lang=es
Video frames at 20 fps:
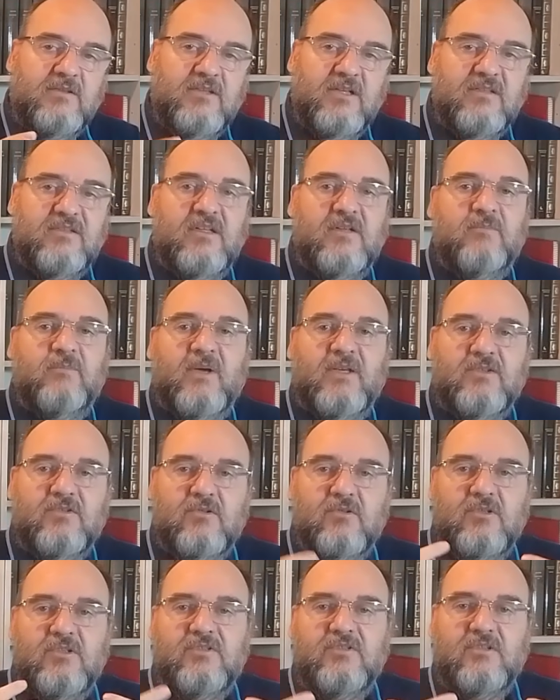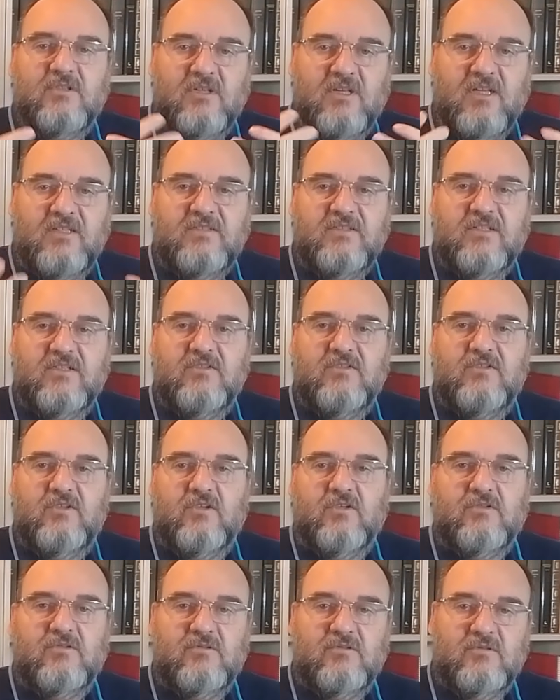Tercer paso es la
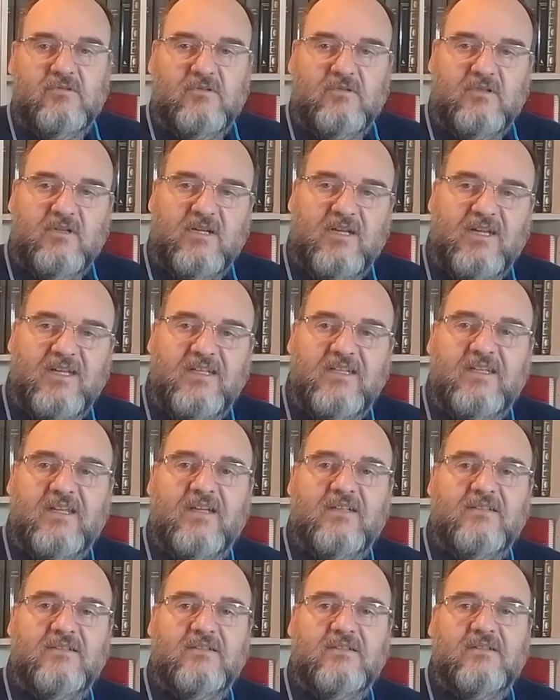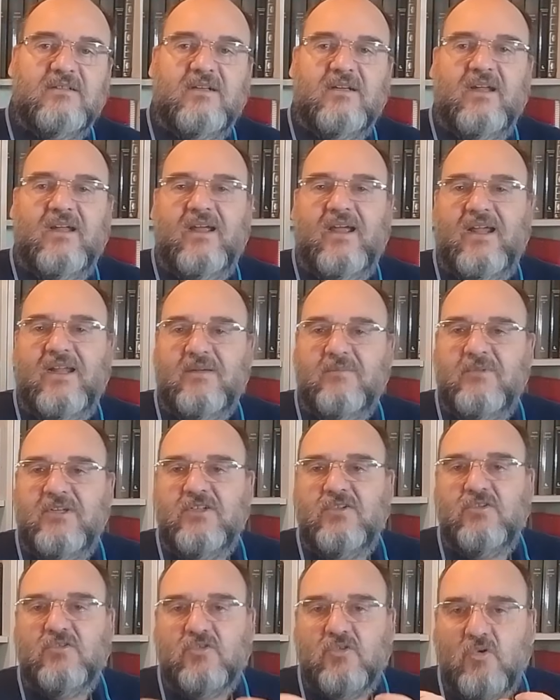intención. Elijan al
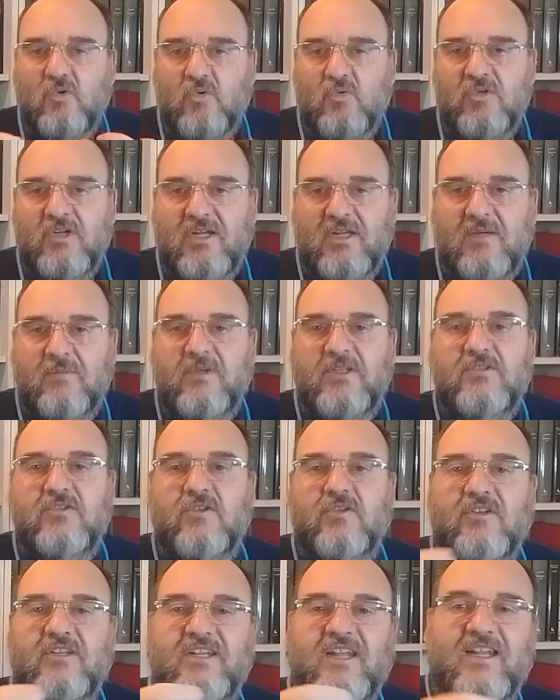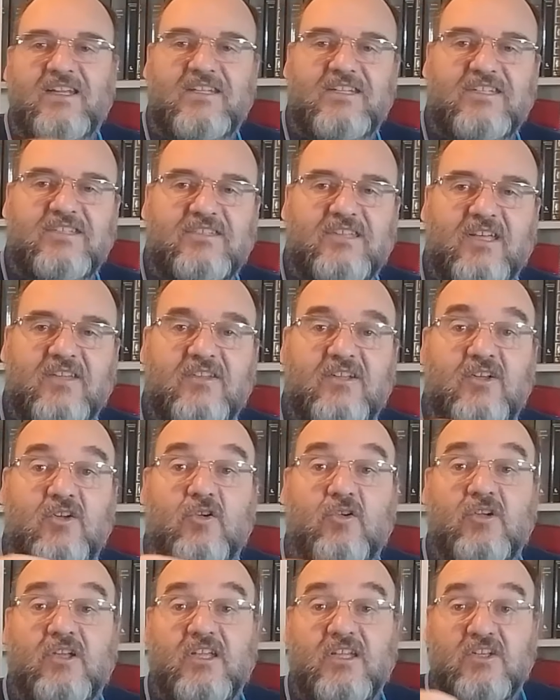menos un elemento de la lista de
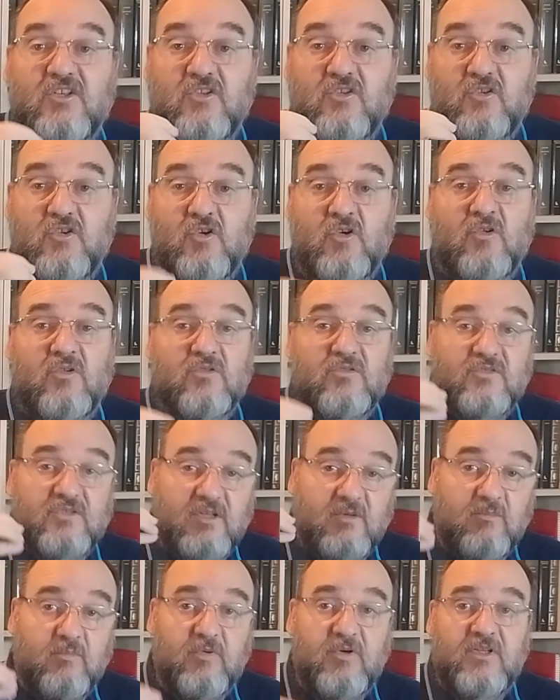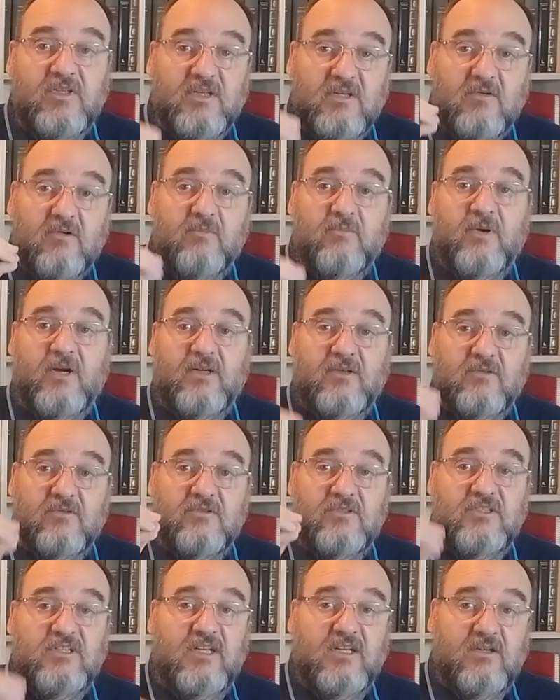lo que no se puede comprar
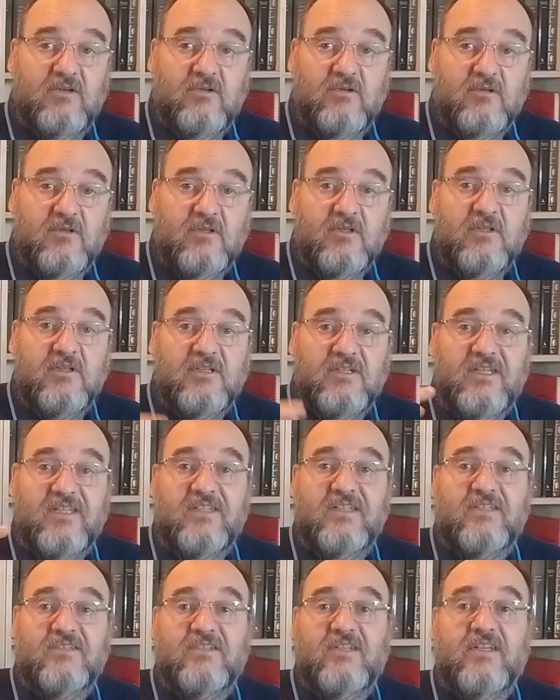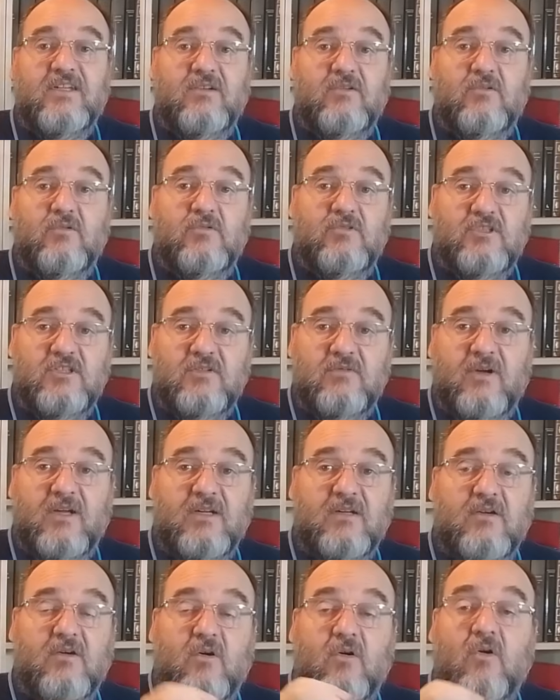con dinero que deseen
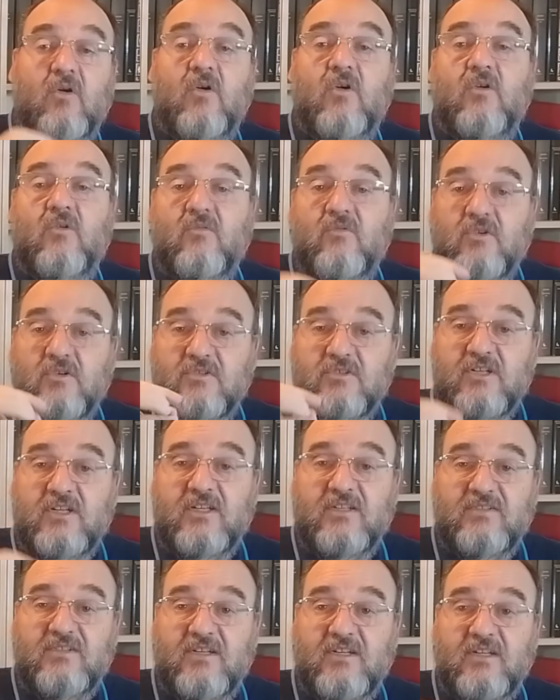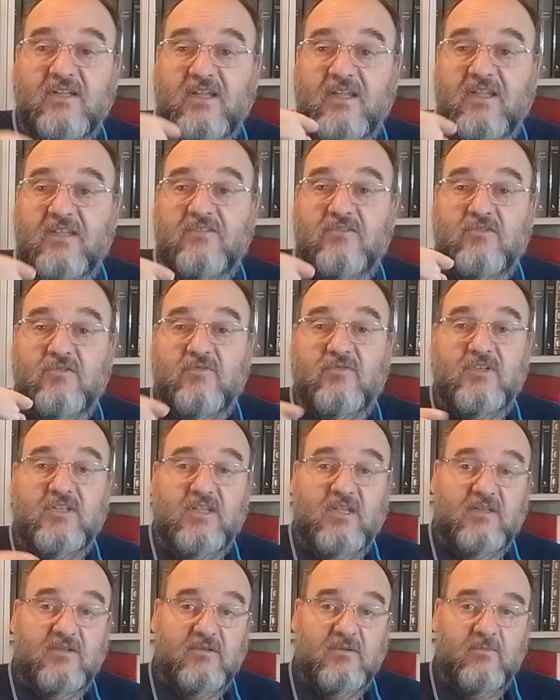cultivar o fortalecer en sus
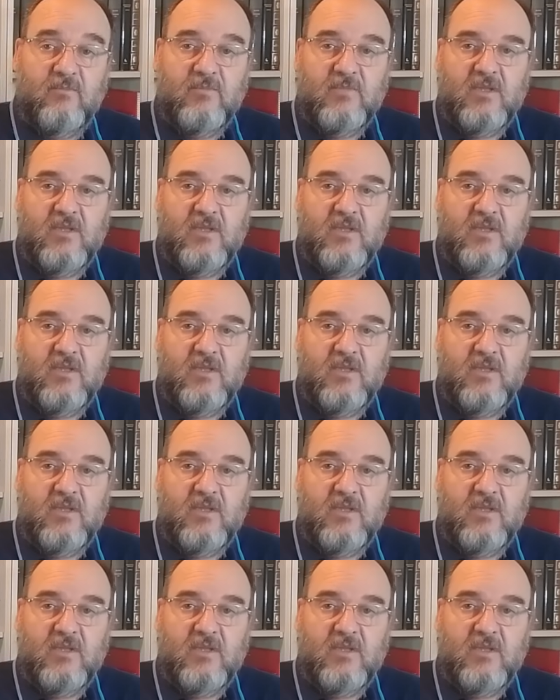vidas.